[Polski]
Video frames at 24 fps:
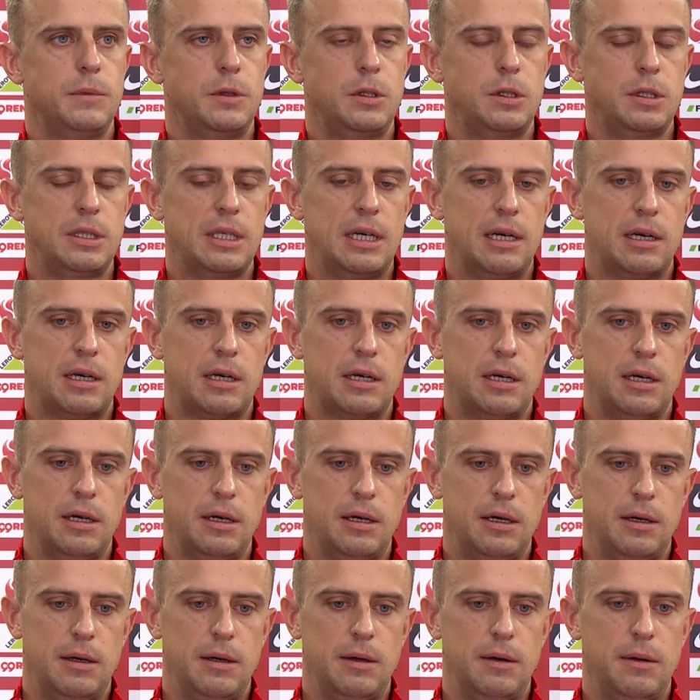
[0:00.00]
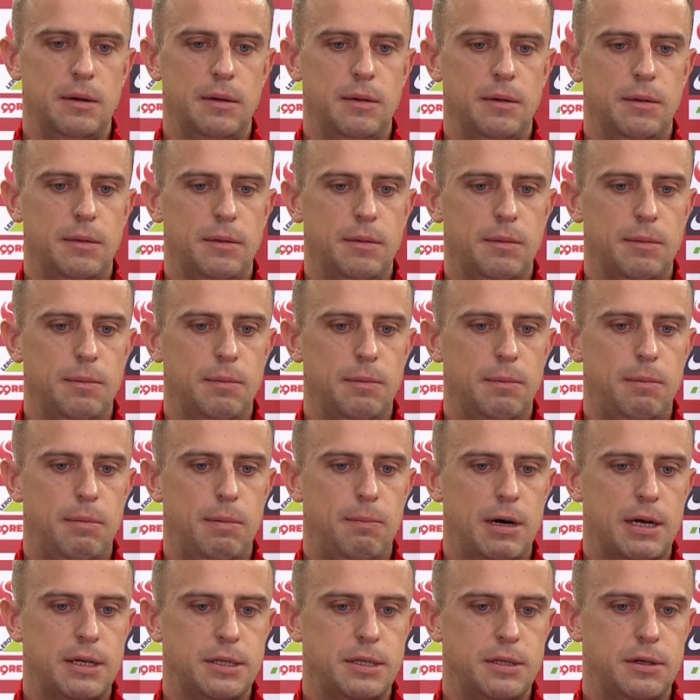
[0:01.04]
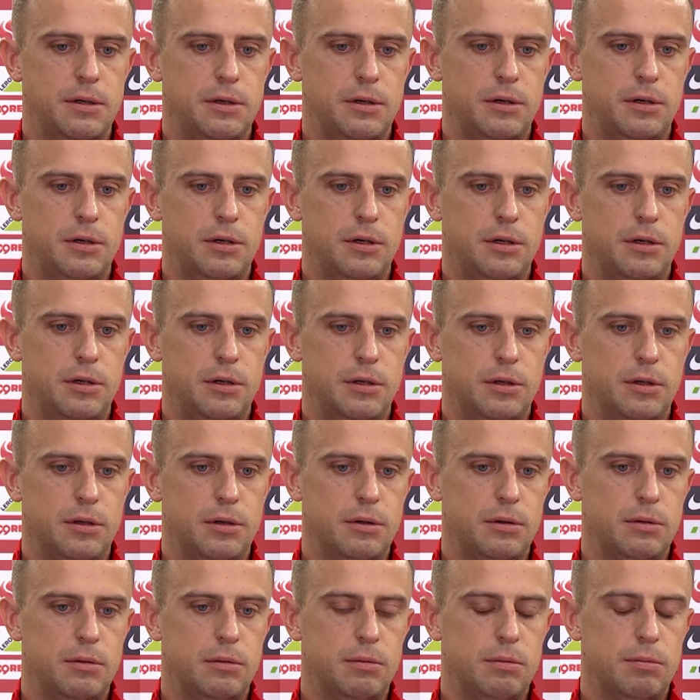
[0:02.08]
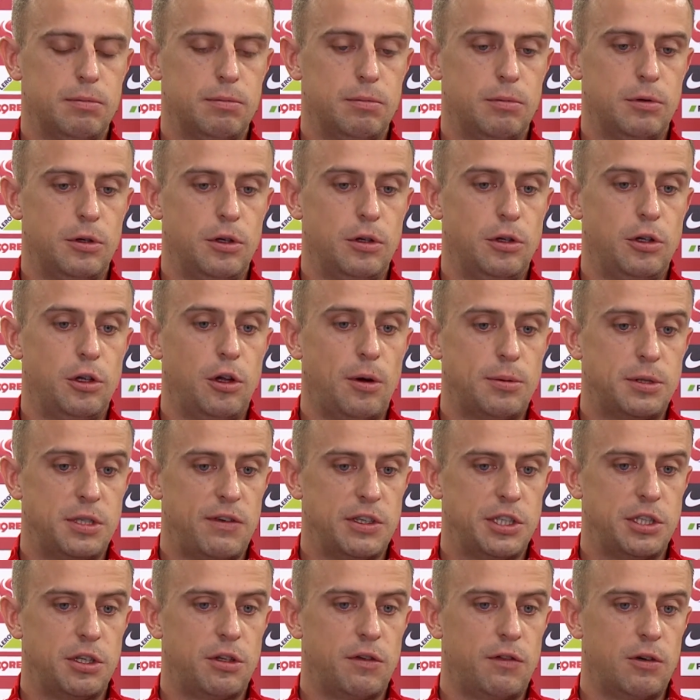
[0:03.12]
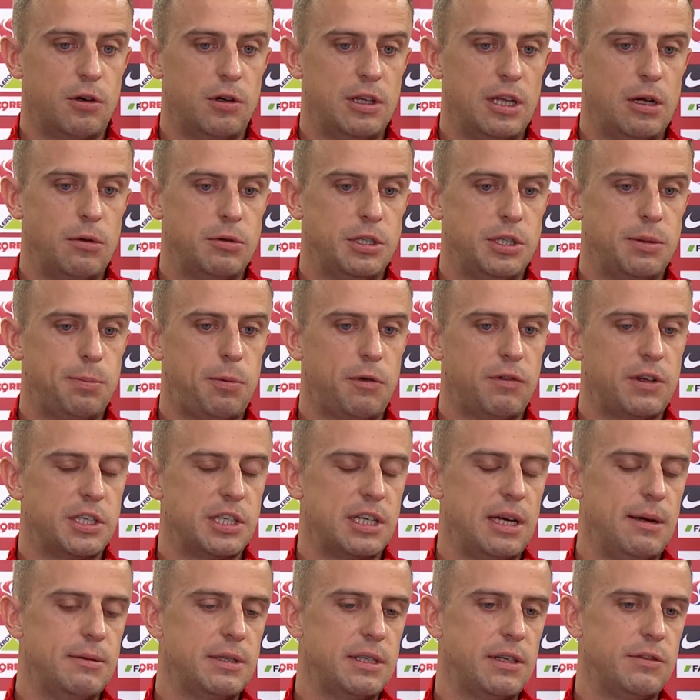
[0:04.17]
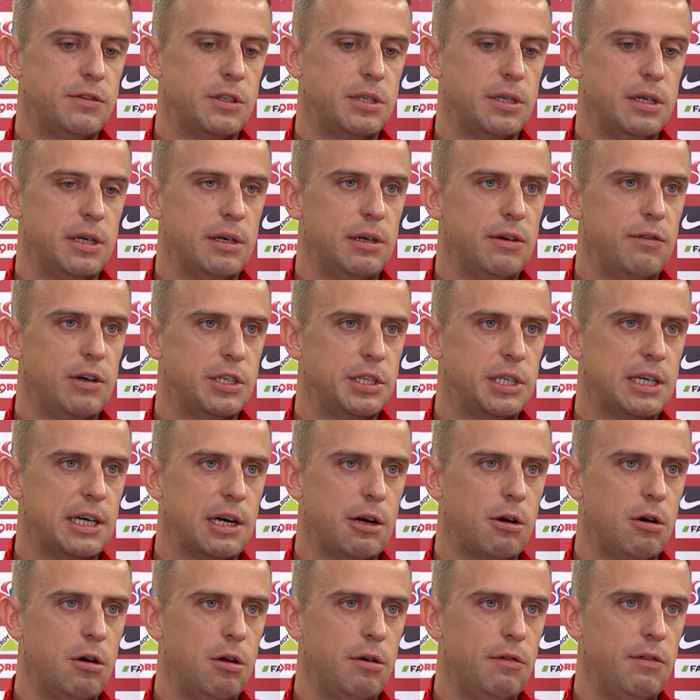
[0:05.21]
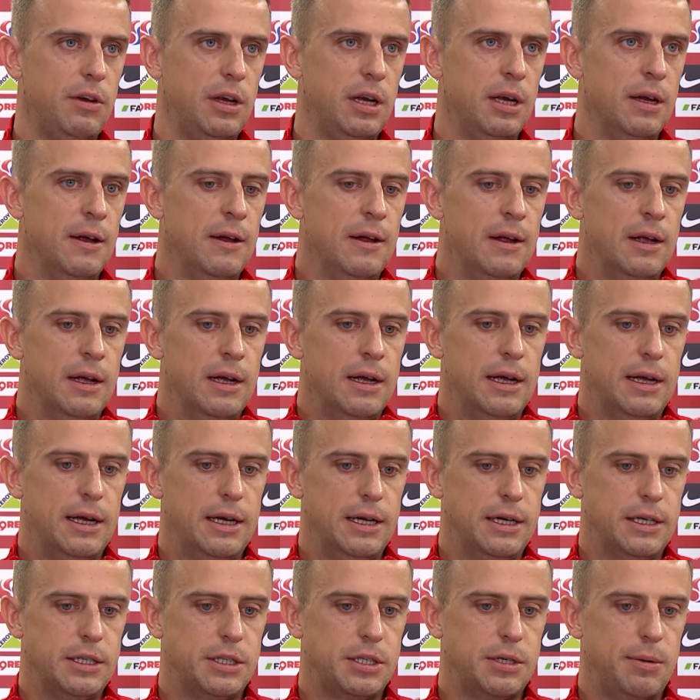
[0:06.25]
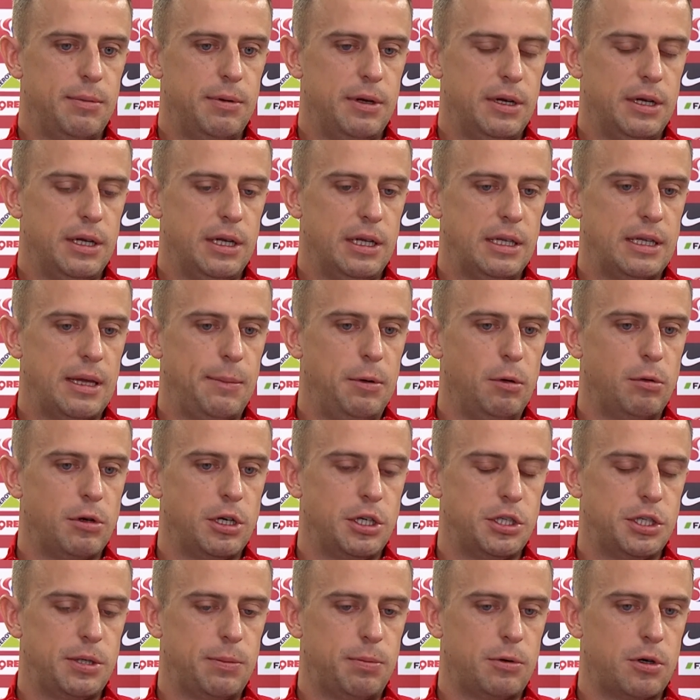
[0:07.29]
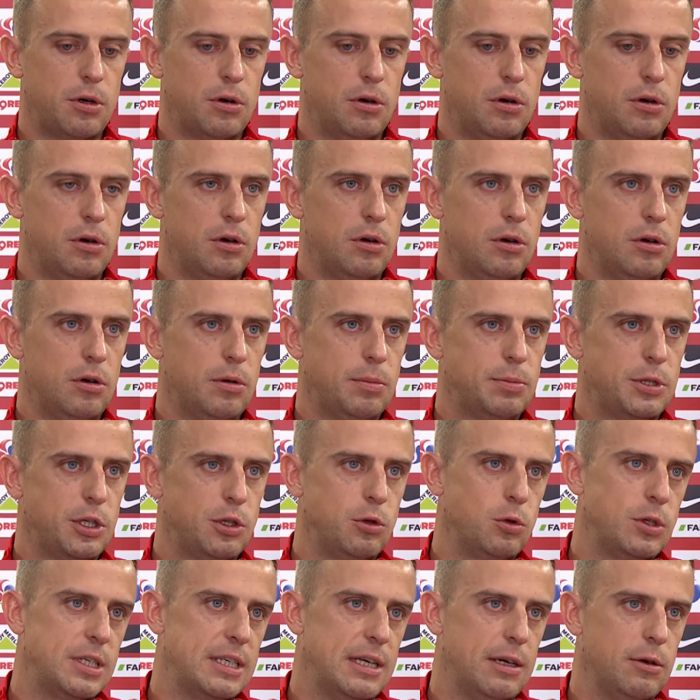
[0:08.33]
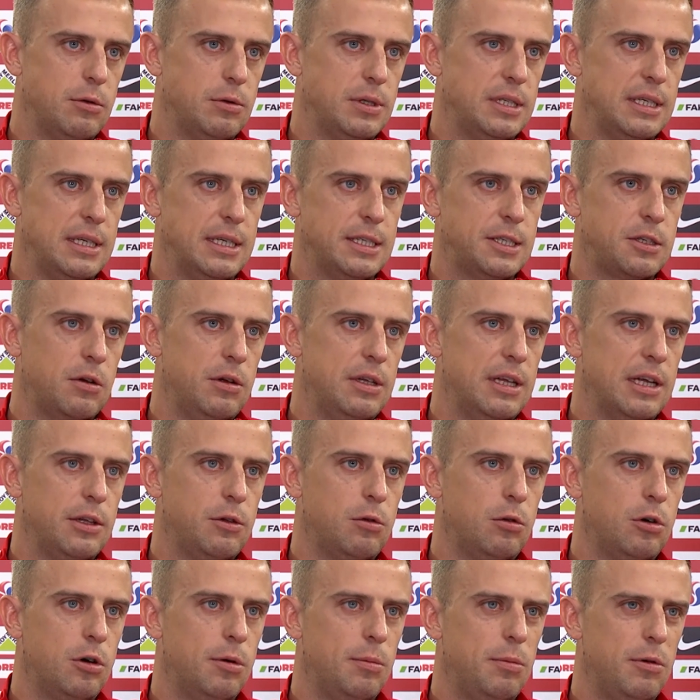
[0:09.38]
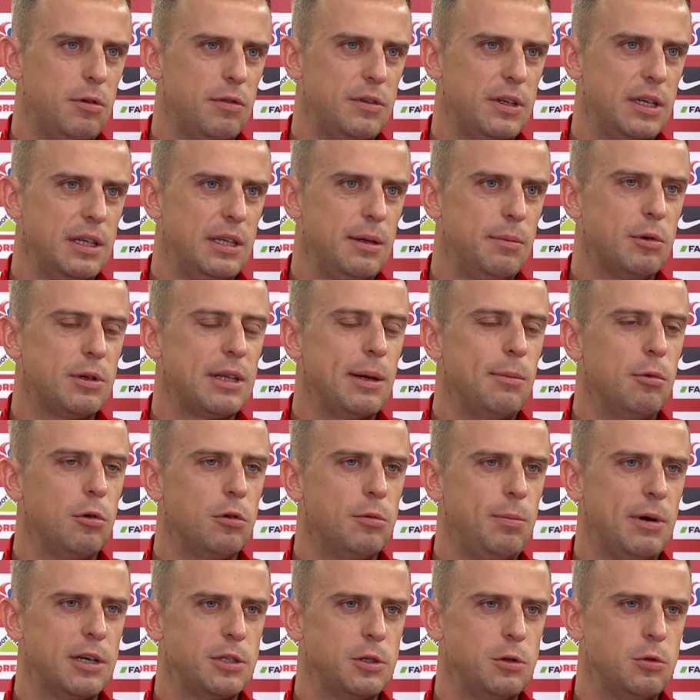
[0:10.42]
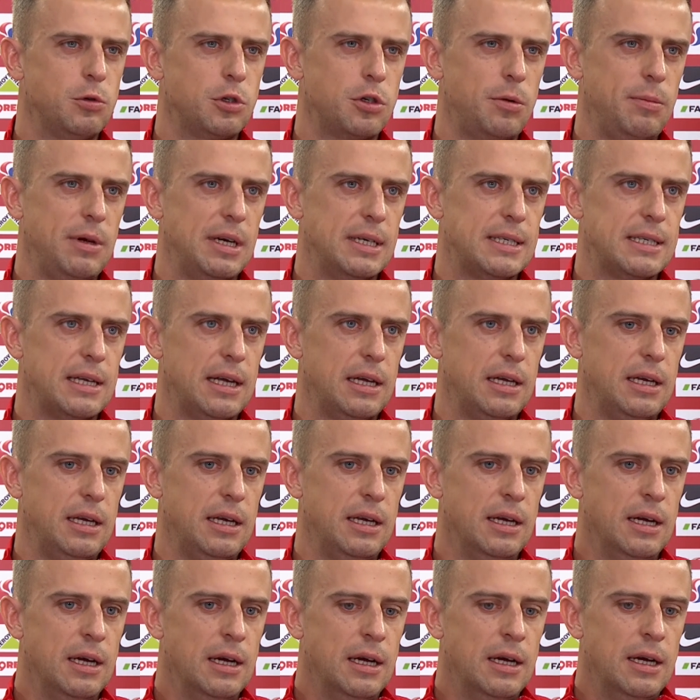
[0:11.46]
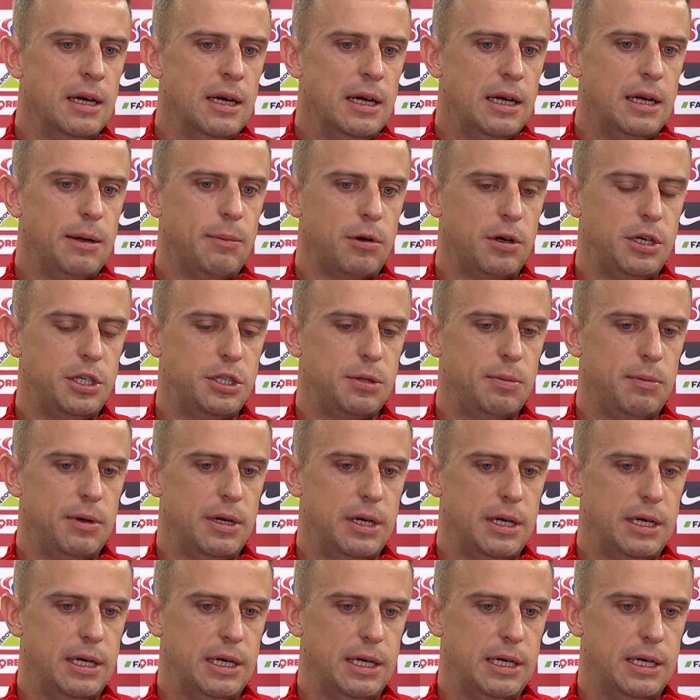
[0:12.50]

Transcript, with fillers: No tak, e, bardzo dobrze właśnie to wyglądało, gdzie powtarzałem zawsze właśnie Karolowi, e, żeby te piłki szybko przerzucał z jednej strony na drugą, bo wtedy bo tam było bardzo dużo miejsca i, i mogliśmy